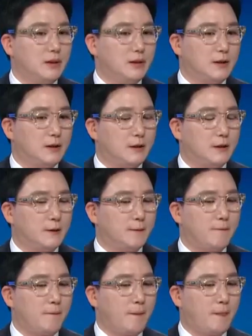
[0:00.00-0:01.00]
어,
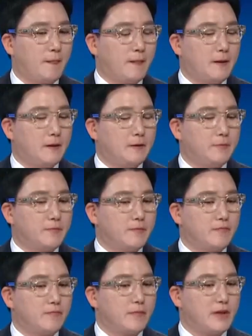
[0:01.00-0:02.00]

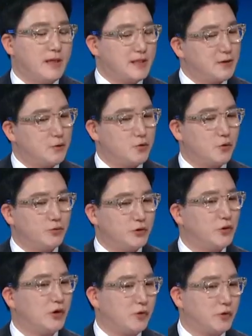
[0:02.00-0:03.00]
예산도 조금
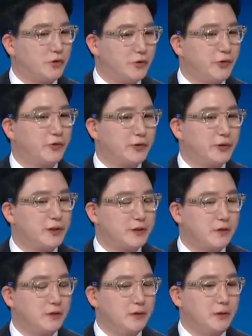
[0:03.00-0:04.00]
늘어났거든요.
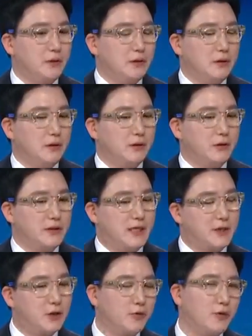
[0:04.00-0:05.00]
그래서 어,
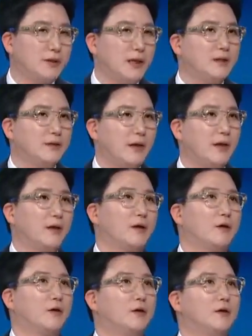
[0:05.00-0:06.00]
작년과 다르게
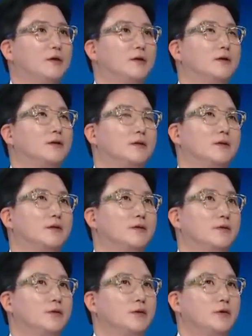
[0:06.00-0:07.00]
어,
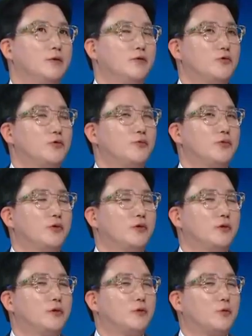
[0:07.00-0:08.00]
좀
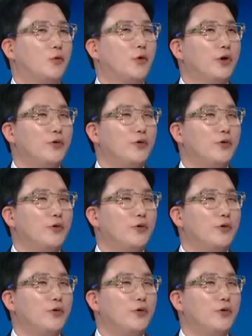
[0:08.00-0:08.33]
더 공연